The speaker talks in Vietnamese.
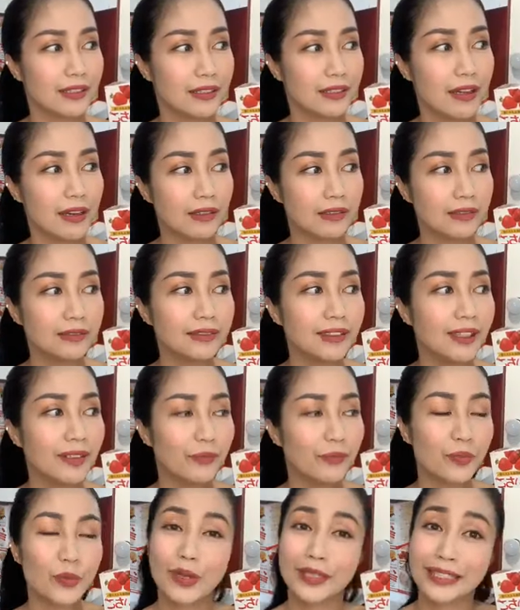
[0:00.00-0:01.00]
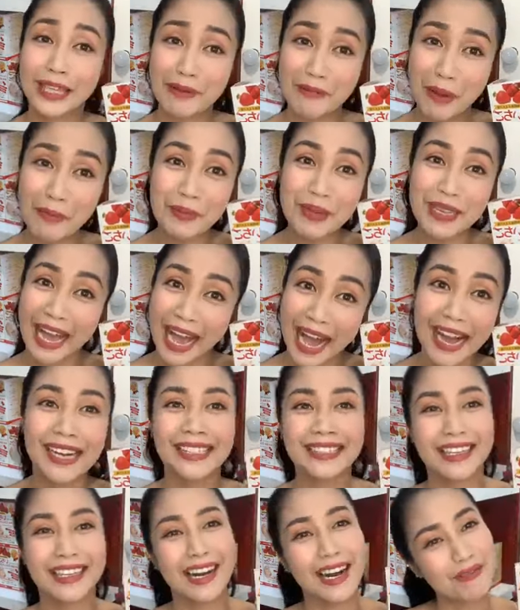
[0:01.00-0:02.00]
dẫn nguyên tiệm Ốc đi
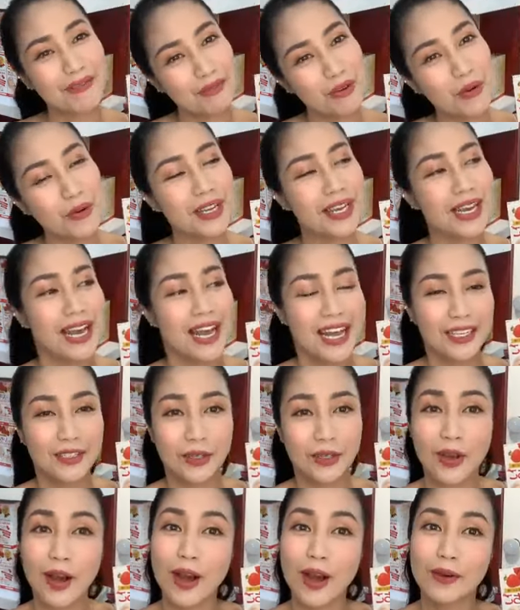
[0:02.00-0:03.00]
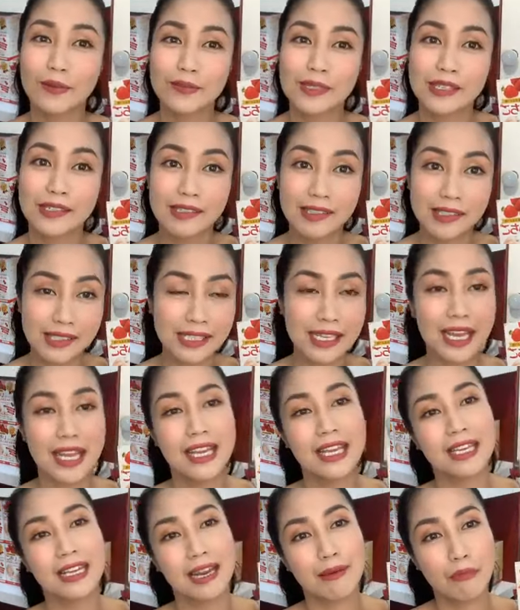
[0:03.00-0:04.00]
ăn rất là vui. Rồi có ông
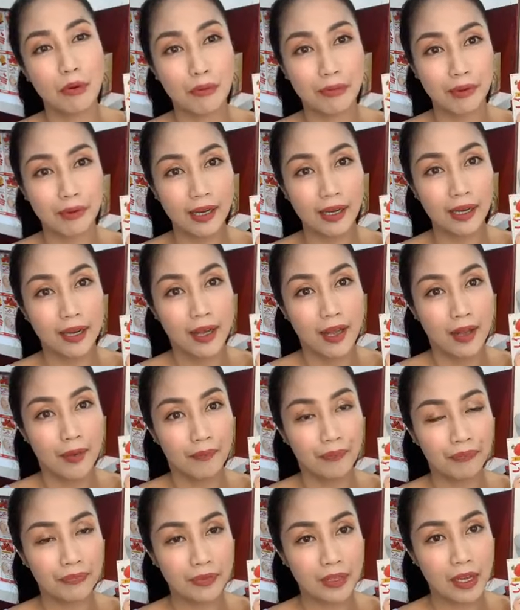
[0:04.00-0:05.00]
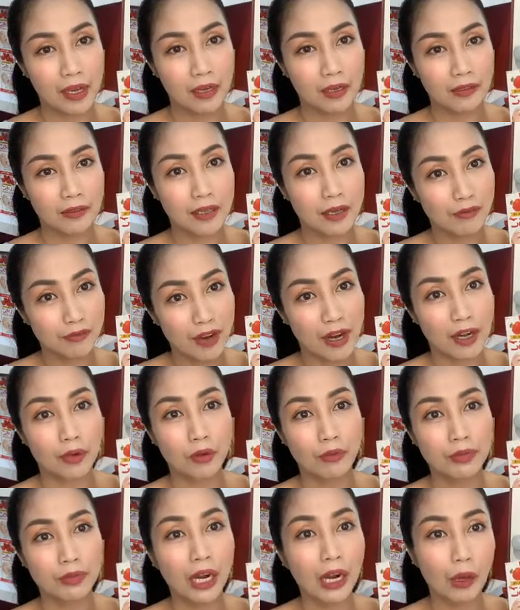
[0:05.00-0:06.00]
Suzuki là một nhân vật
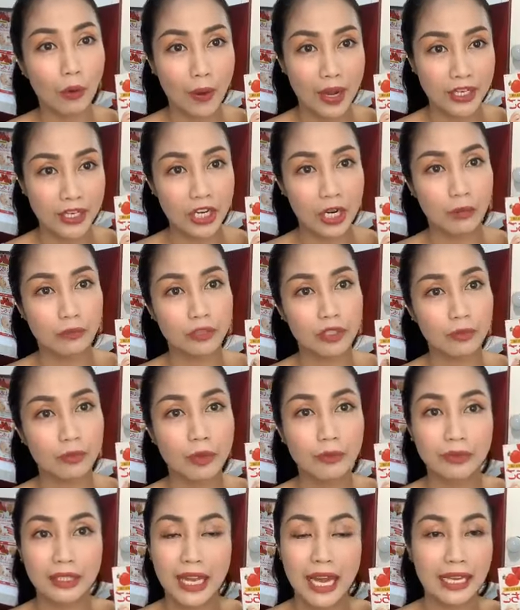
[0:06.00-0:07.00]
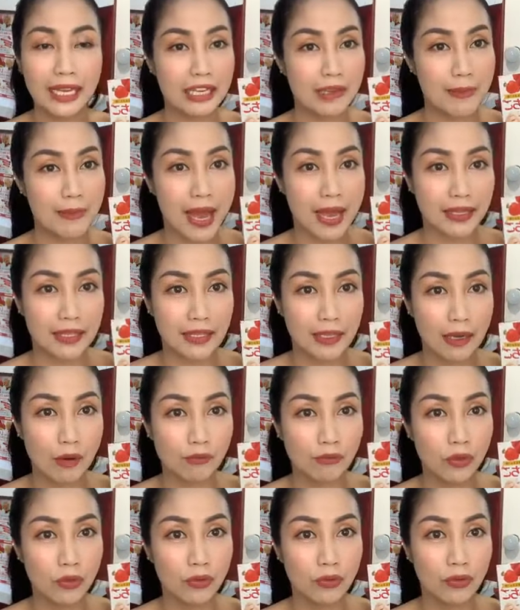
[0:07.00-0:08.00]
cũng rất là quan trọng trong công ty Akiba, thì
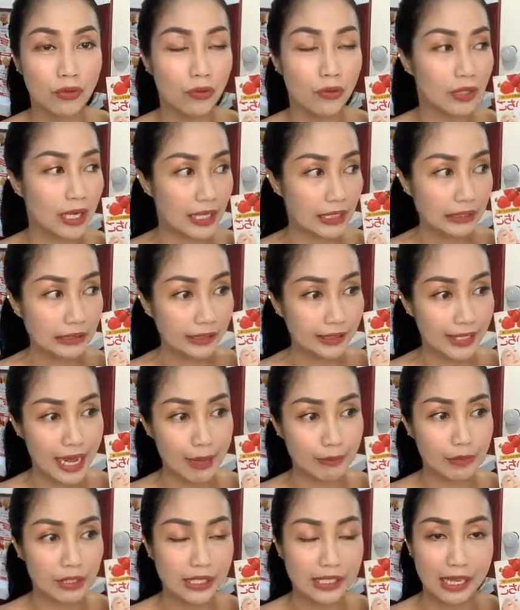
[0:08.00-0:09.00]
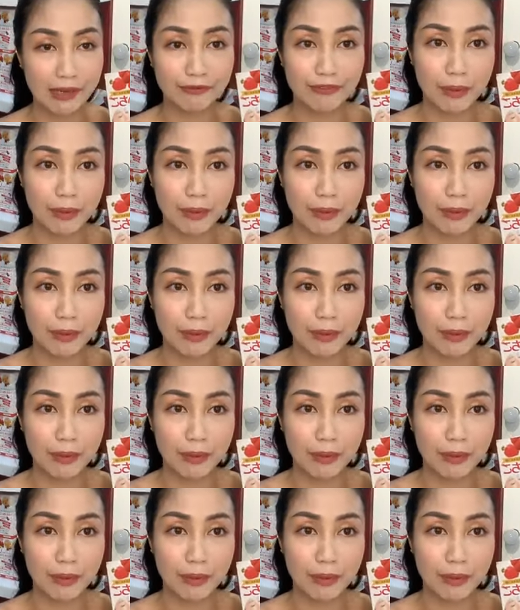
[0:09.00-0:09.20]
ông luôn luôn là người đem những sản